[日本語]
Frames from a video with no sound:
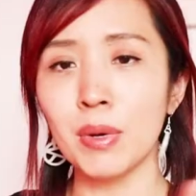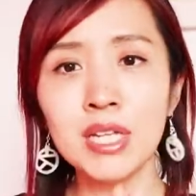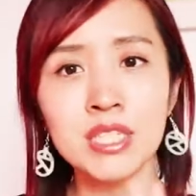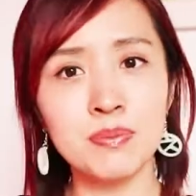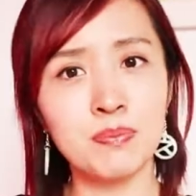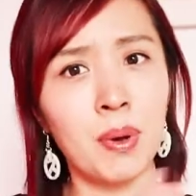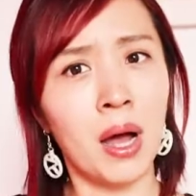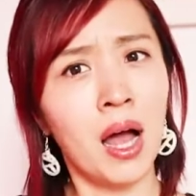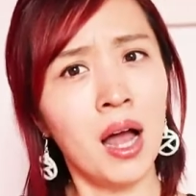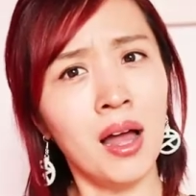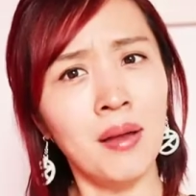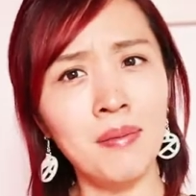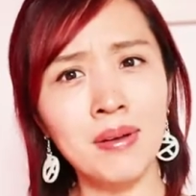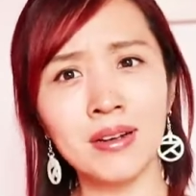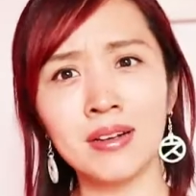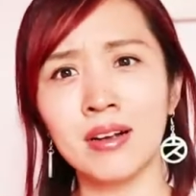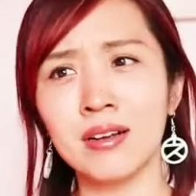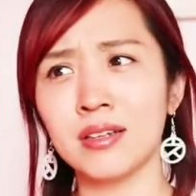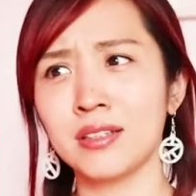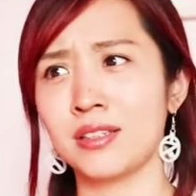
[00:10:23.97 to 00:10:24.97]
まずパー
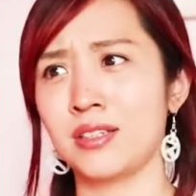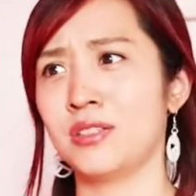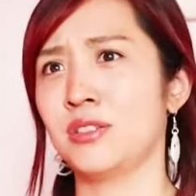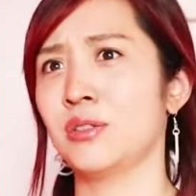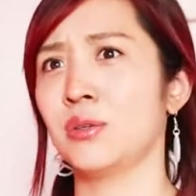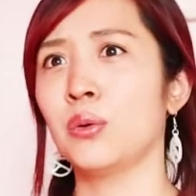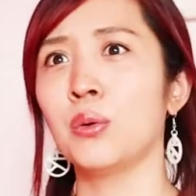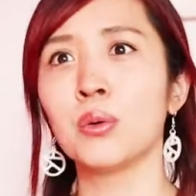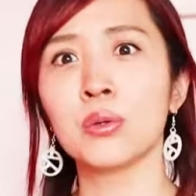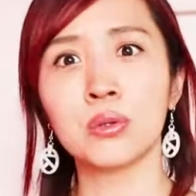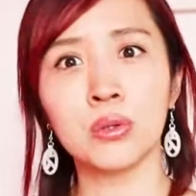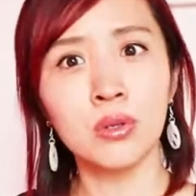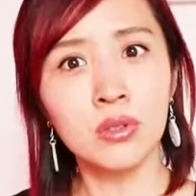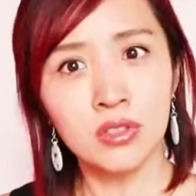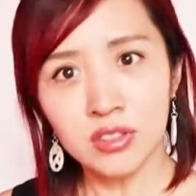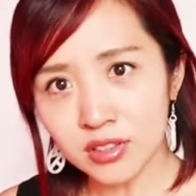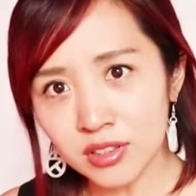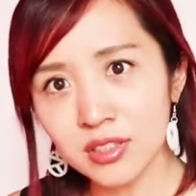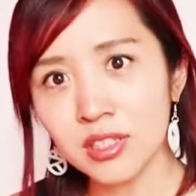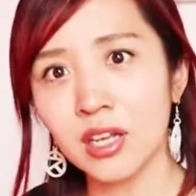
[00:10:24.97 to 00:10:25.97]
マかけてる人はほと
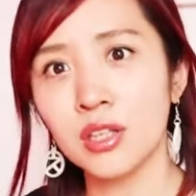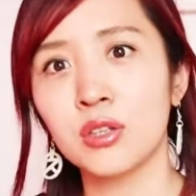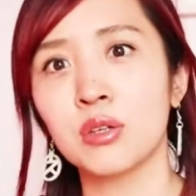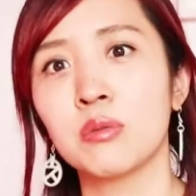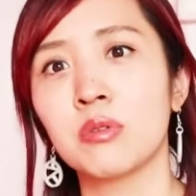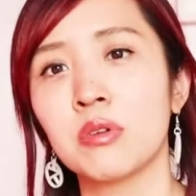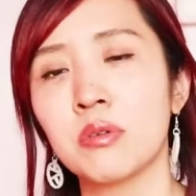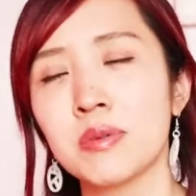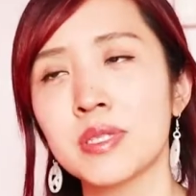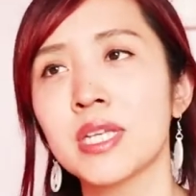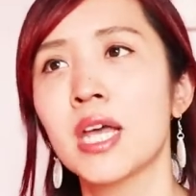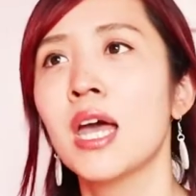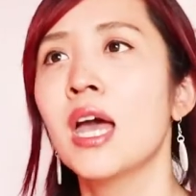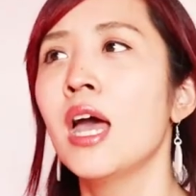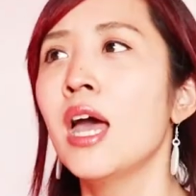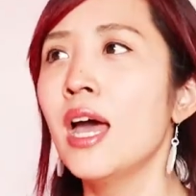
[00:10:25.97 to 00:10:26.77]
んどいないと思います。